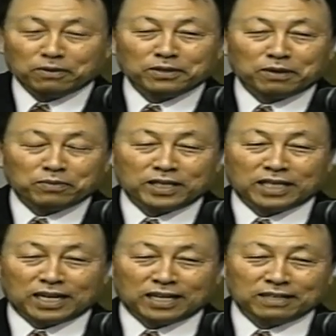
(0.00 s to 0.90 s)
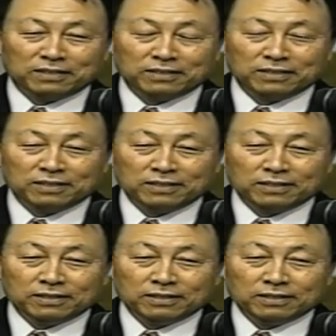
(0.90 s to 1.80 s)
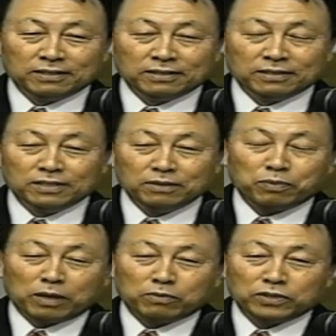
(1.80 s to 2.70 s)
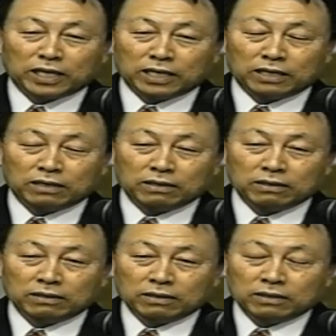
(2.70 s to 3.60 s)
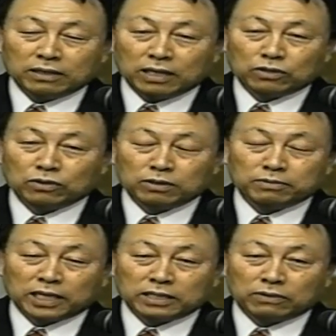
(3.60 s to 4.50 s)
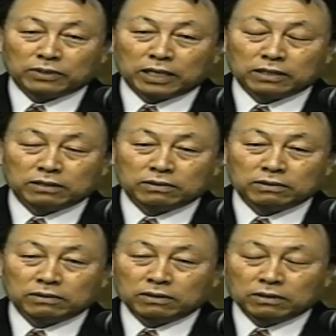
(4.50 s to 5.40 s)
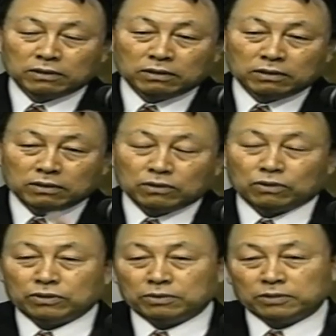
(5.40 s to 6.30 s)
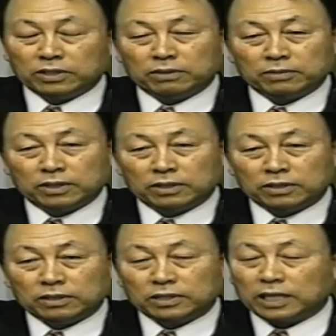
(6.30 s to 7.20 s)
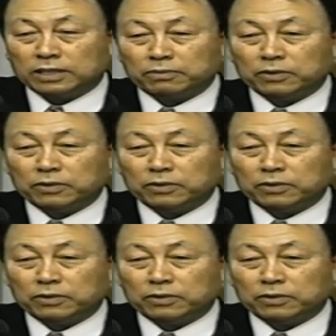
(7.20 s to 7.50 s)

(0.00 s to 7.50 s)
上帝的话语绝不是谎言，是如实实现的。百夫长能来找到耶稣，